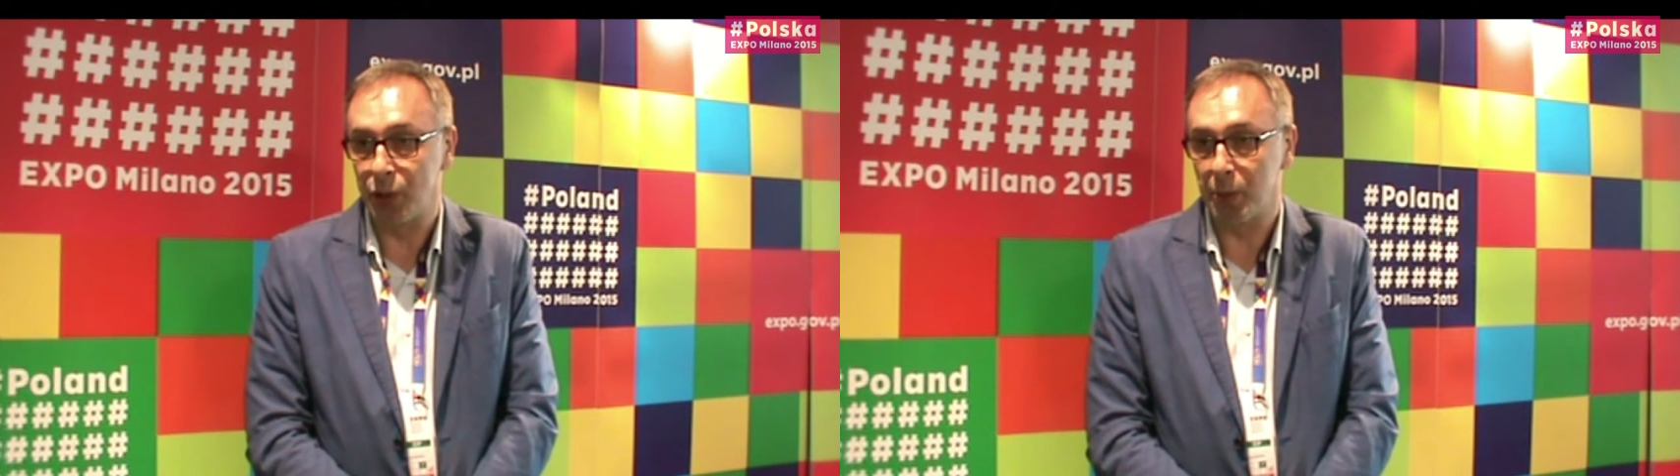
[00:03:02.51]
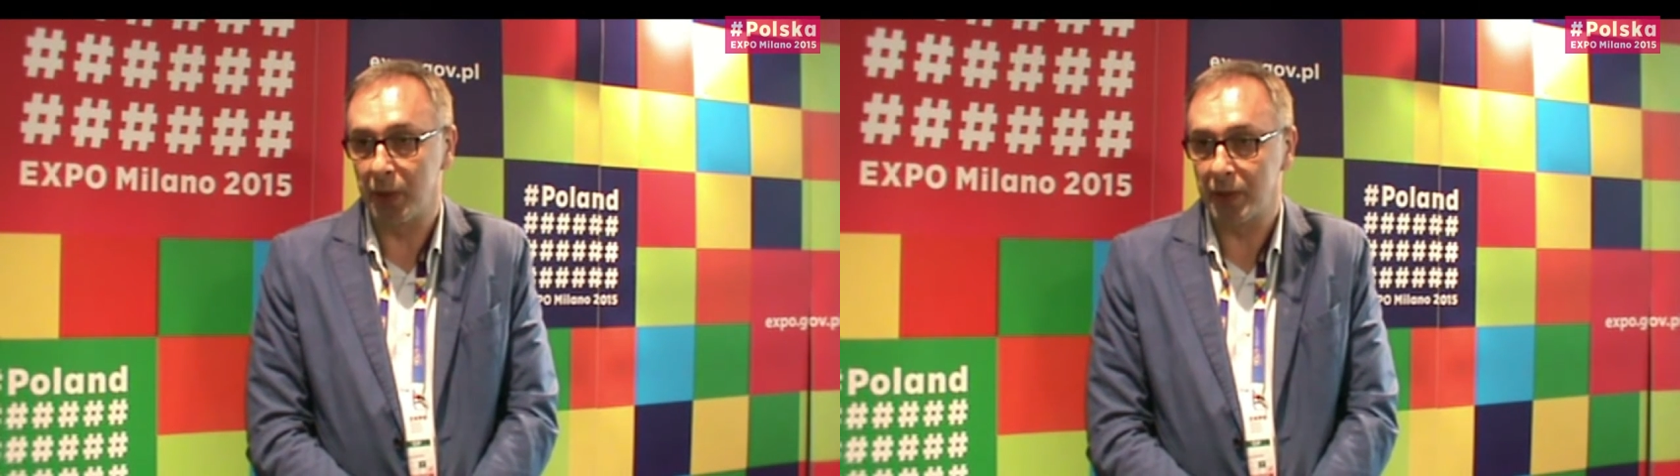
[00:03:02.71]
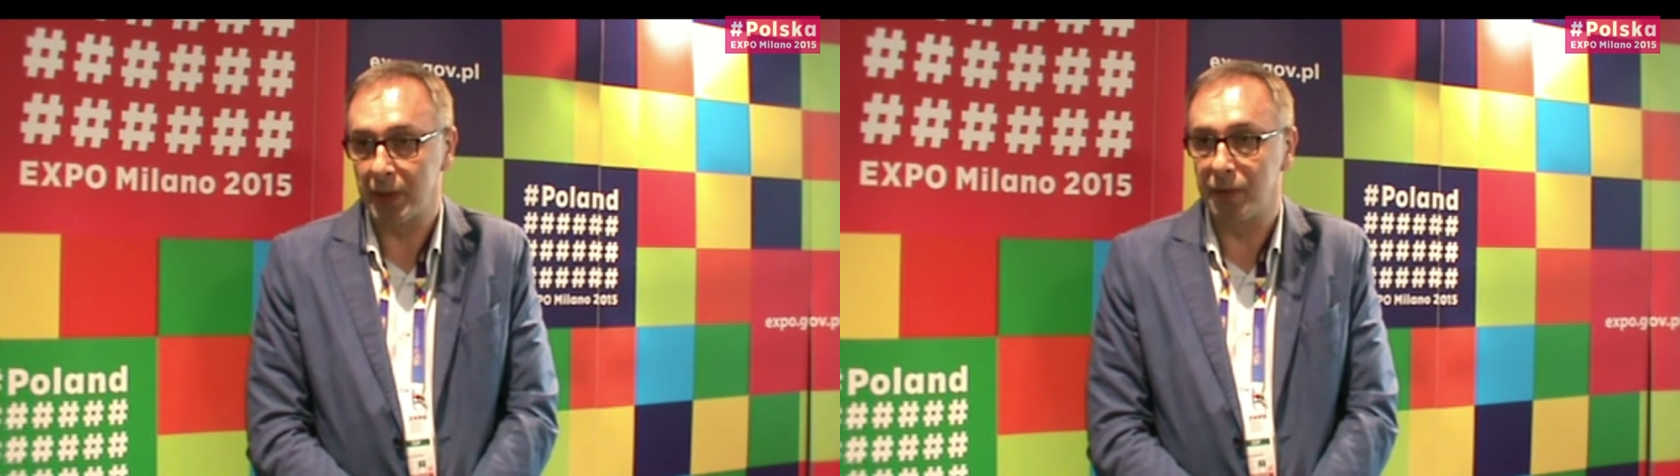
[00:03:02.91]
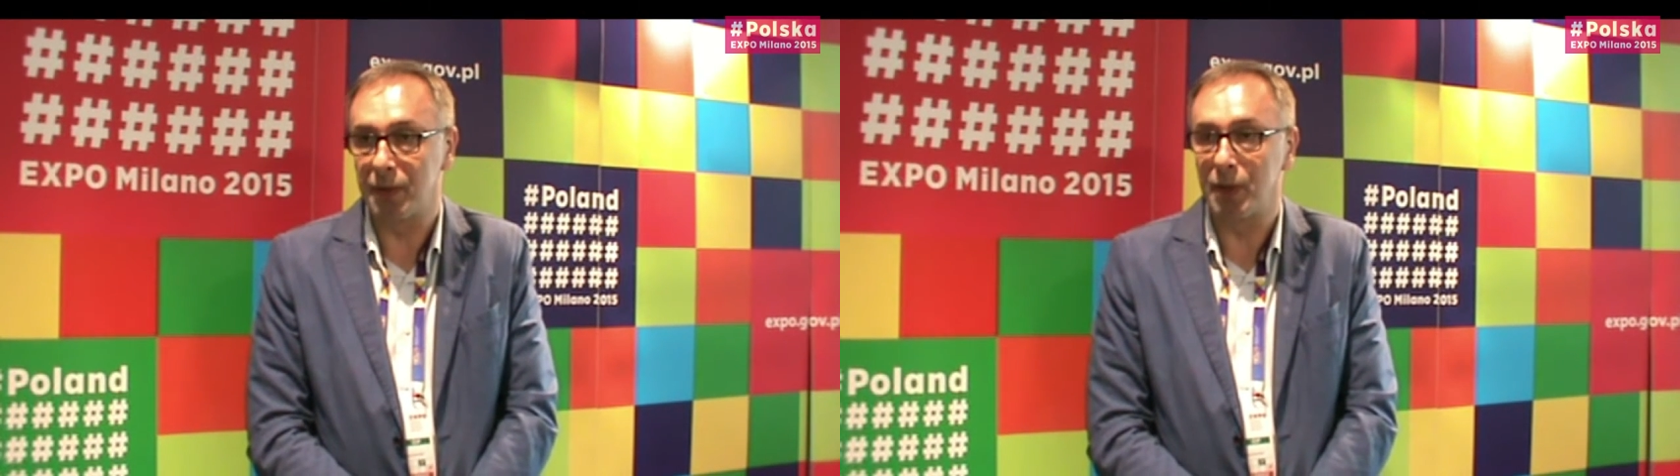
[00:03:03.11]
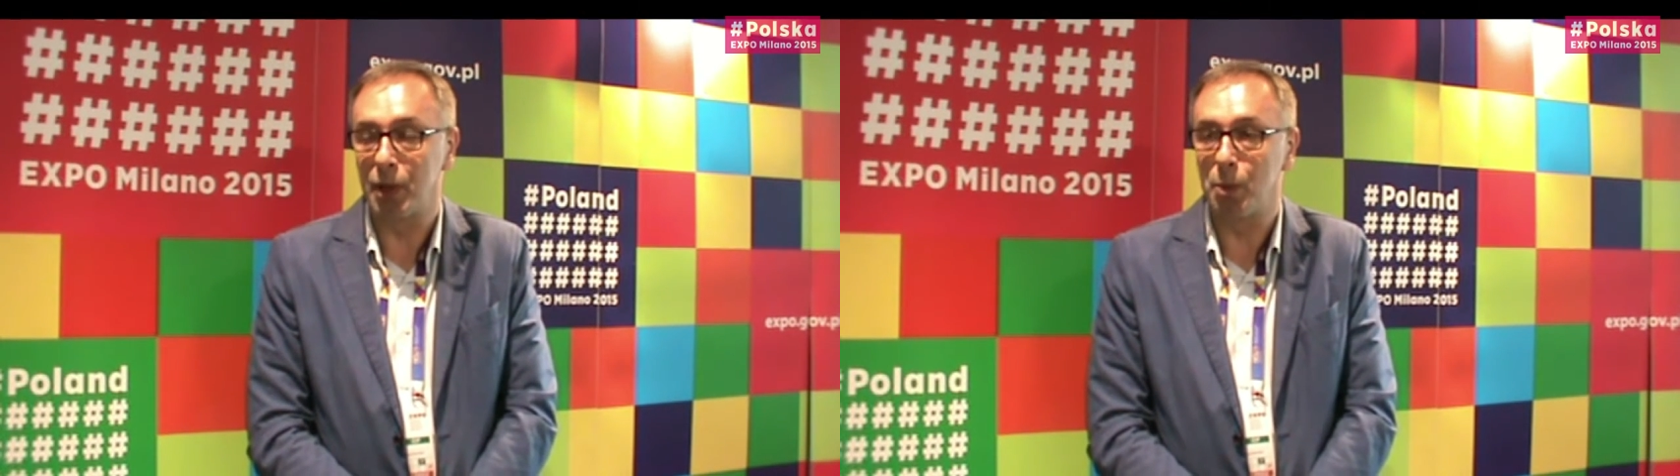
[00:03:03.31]
szopenowskiej w
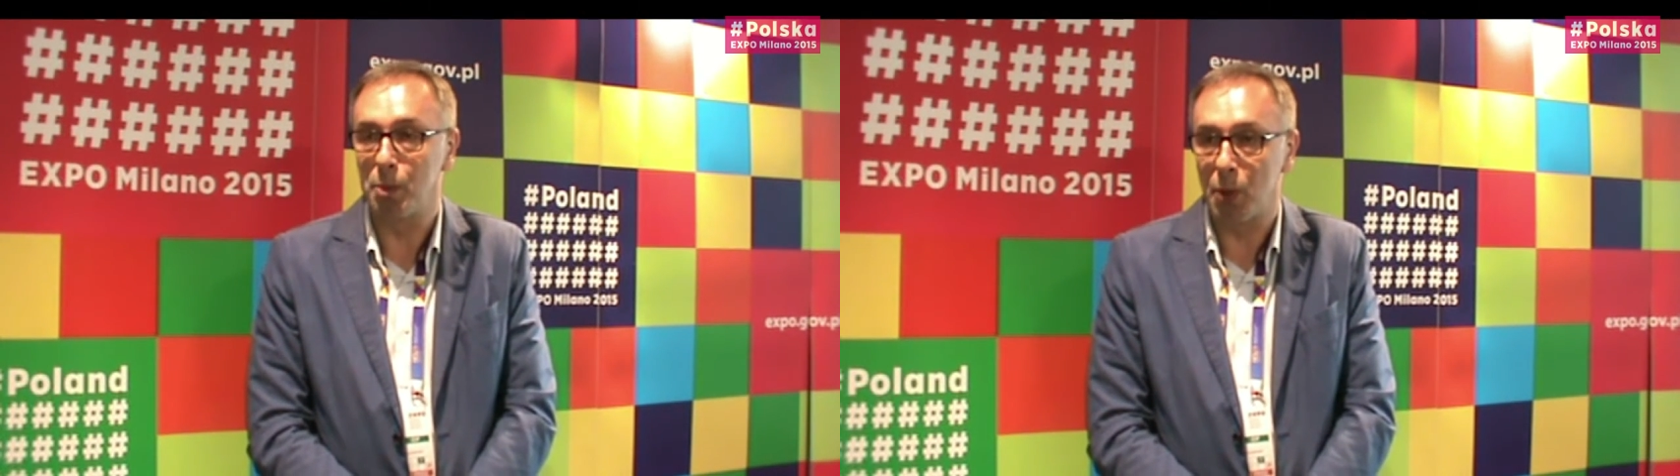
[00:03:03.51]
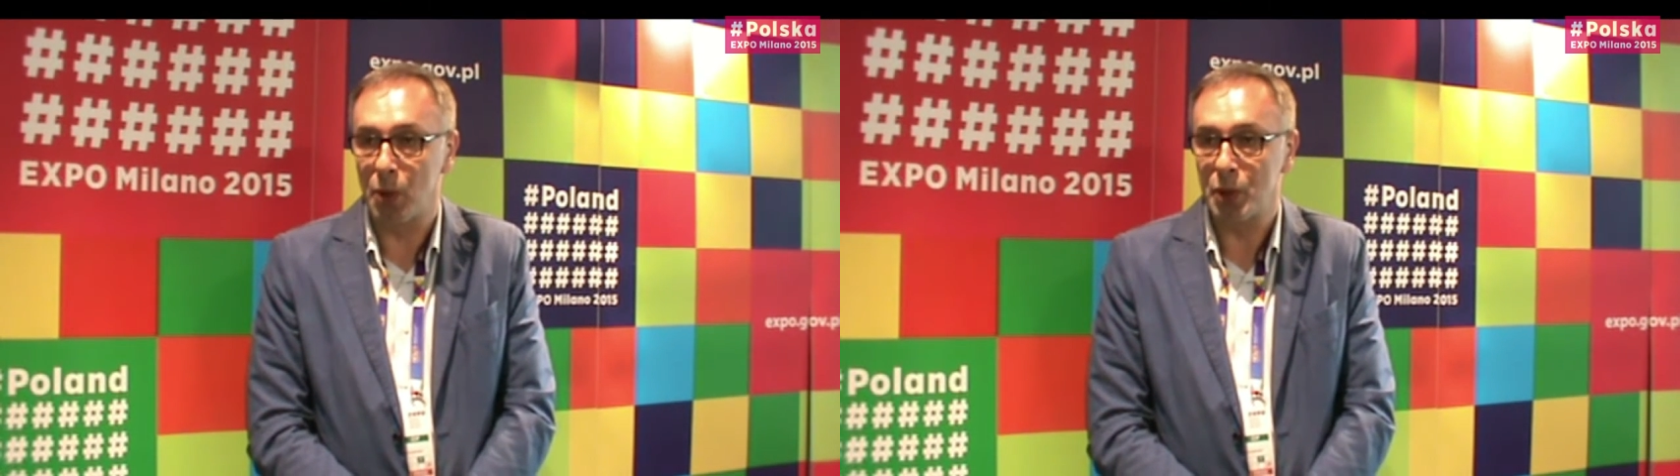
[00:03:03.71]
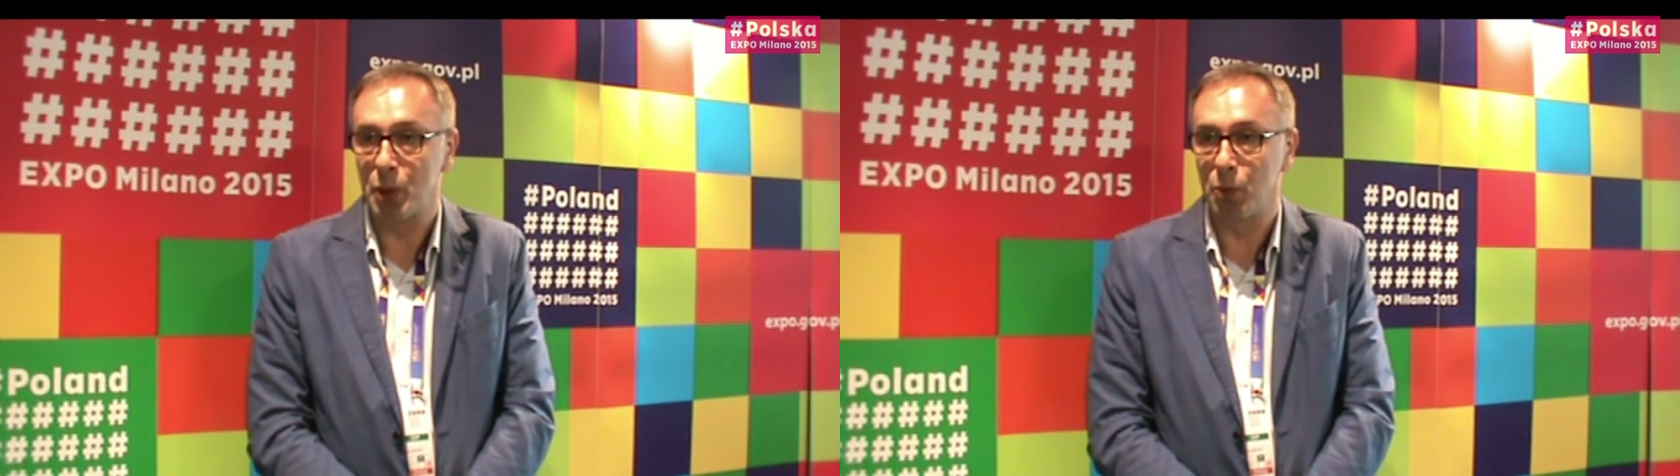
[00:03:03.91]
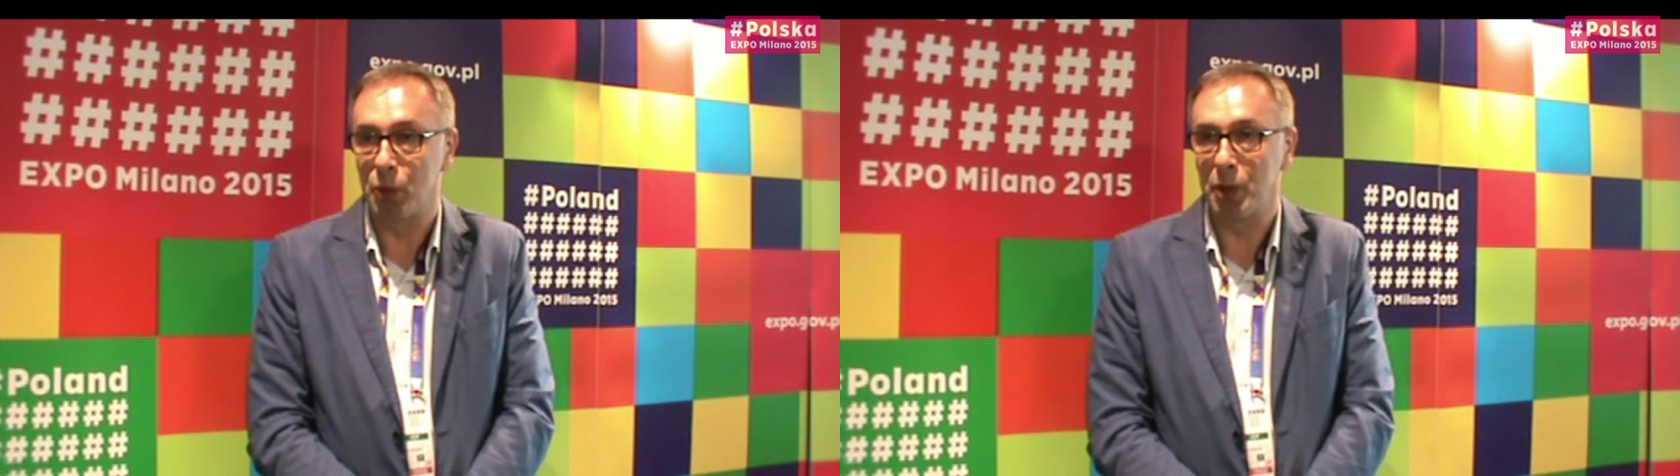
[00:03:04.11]
wykonaniu polskich